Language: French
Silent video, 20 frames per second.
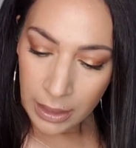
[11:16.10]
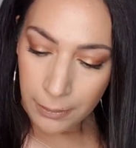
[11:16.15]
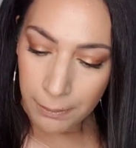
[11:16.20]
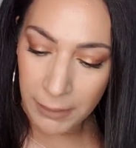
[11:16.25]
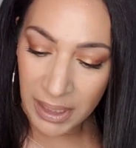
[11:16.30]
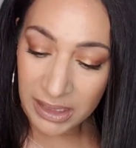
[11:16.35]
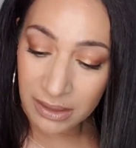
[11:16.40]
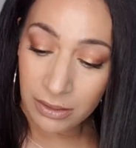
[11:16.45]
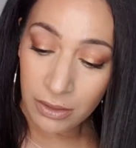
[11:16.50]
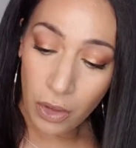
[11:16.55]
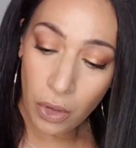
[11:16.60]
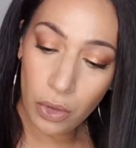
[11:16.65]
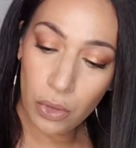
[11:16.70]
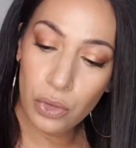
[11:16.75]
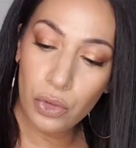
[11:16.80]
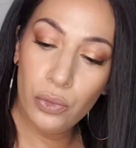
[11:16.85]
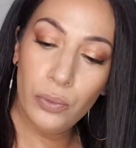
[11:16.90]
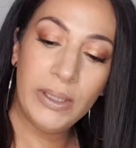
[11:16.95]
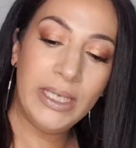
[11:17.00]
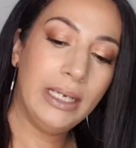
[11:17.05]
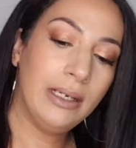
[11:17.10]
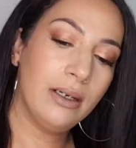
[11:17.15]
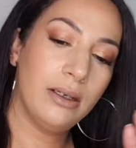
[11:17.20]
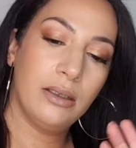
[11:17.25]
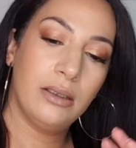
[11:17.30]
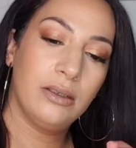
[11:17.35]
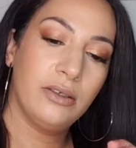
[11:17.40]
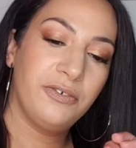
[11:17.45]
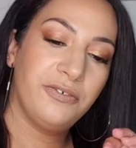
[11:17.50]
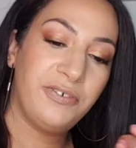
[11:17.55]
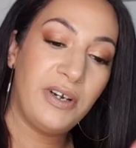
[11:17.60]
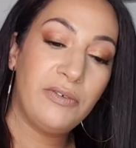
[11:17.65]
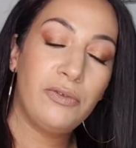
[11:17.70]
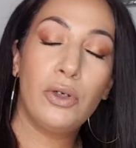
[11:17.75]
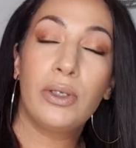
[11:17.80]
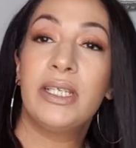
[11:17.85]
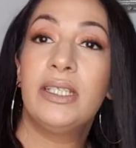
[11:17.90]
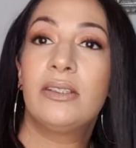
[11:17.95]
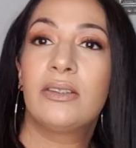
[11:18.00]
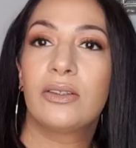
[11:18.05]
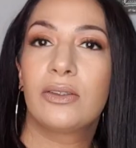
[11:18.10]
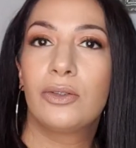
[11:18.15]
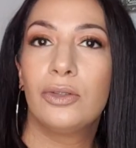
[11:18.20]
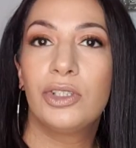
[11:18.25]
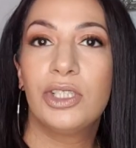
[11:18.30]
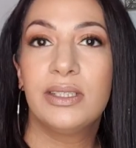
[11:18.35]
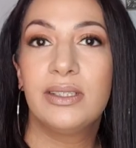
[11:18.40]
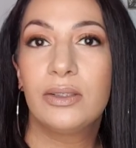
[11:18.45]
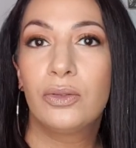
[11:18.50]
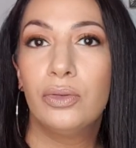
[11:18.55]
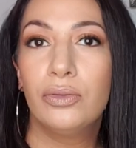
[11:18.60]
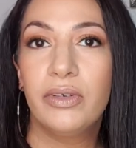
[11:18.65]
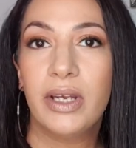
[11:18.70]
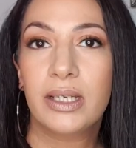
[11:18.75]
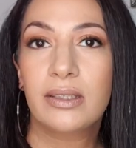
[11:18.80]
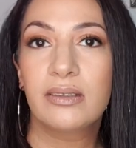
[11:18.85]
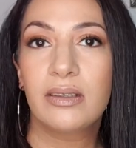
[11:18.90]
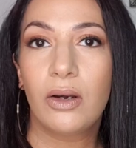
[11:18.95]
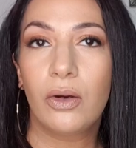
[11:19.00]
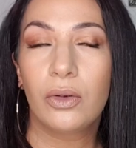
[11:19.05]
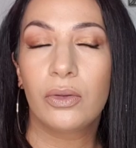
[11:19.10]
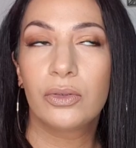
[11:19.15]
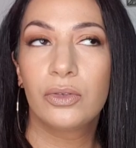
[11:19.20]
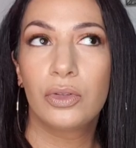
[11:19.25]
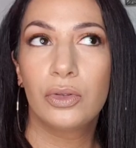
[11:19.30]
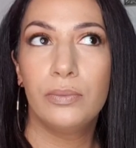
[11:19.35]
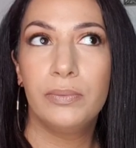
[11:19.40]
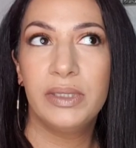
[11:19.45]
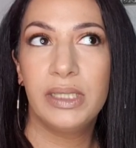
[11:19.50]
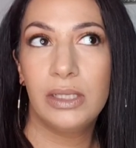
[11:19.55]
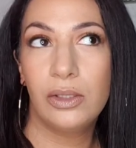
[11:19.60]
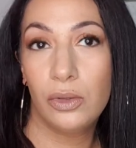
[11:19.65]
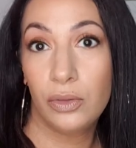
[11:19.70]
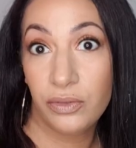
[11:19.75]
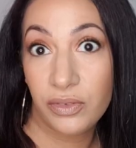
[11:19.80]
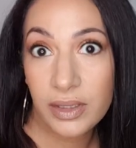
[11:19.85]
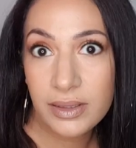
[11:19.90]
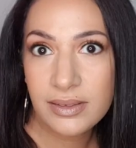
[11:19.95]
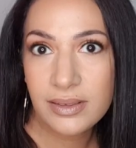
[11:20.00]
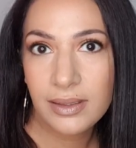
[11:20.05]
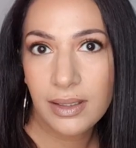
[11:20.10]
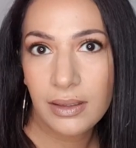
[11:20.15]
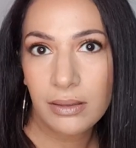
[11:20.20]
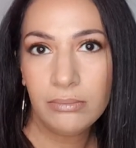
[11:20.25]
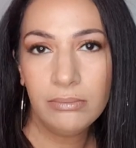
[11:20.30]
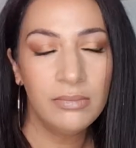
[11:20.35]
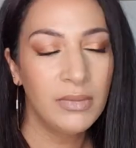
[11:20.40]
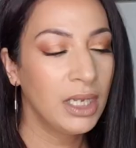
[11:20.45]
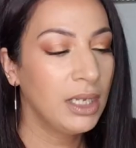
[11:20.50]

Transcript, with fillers: Maintenant, l'huile euh, favorite que j'ai découverte en 2021,